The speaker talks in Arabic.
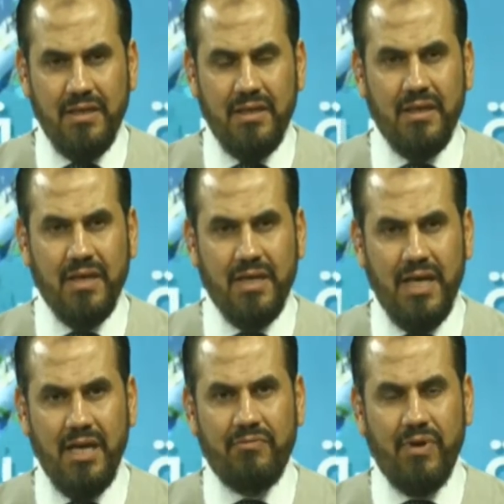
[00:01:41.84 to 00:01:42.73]

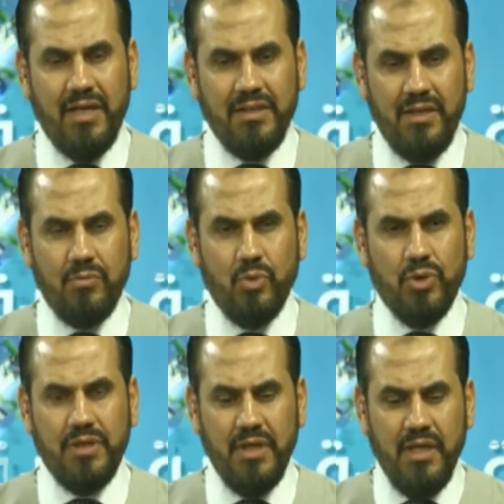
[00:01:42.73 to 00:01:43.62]
القذائف وهذه
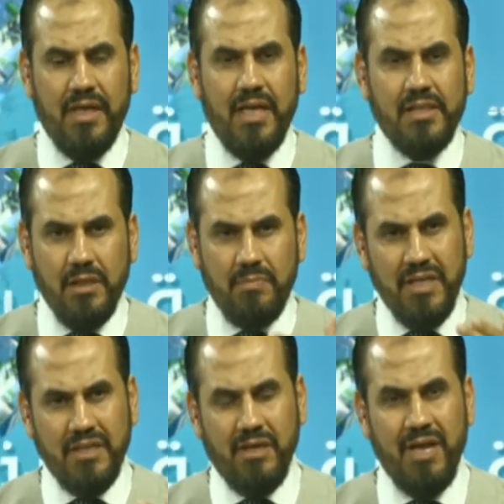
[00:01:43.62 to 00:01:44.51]
الأمور ليست
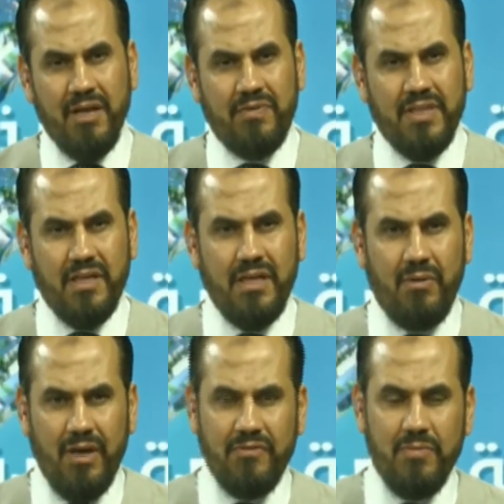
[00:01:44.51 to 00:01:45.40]
بعيدة هناك في درنا
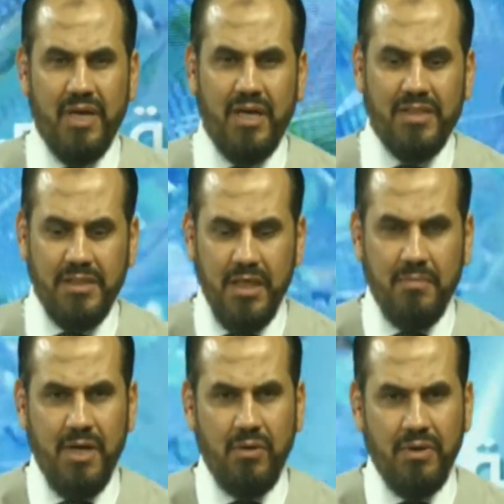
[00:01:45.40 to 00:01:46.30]
ولا في بنغازي
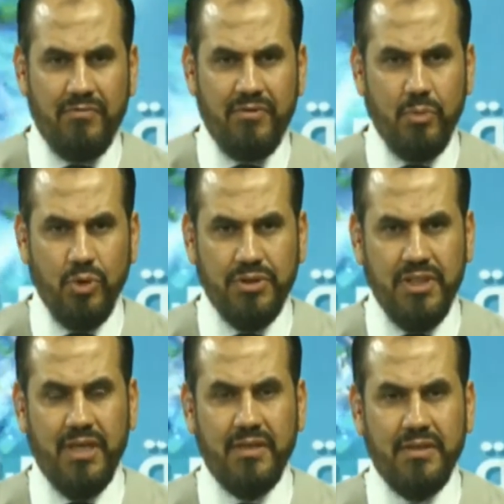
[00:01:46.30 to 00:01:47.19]
إنما هنا في
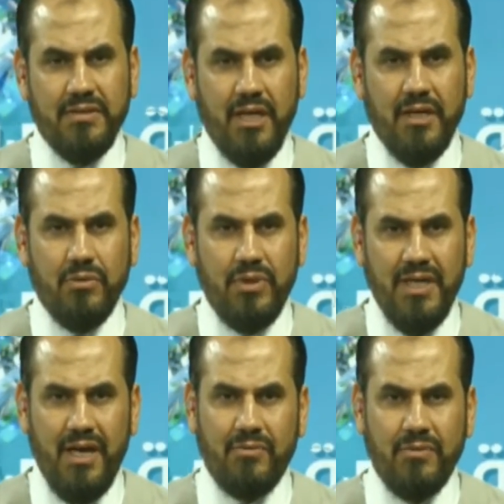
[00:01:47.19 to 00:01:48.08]
بيوتنا نعم. تحرقنا
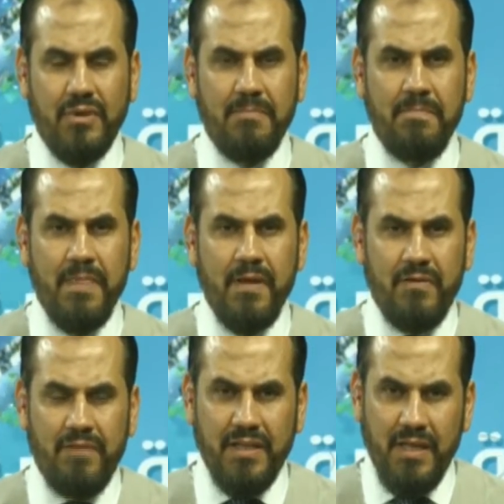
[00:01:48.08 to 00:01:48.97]
نحن نعم.
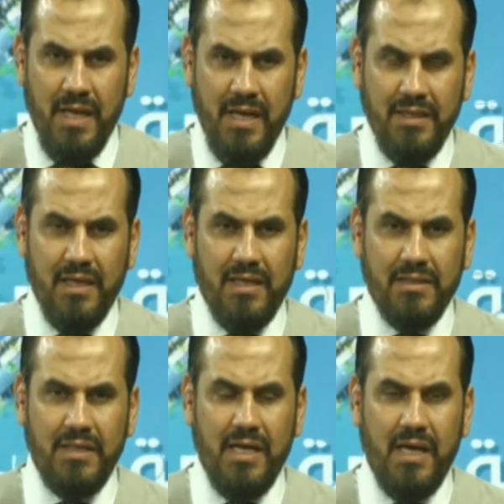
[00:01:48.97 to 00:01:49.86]
فإذا هذه
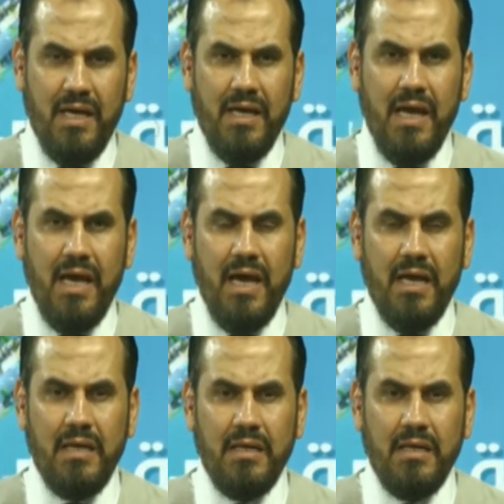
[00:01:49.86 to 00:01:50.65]
القضية الآن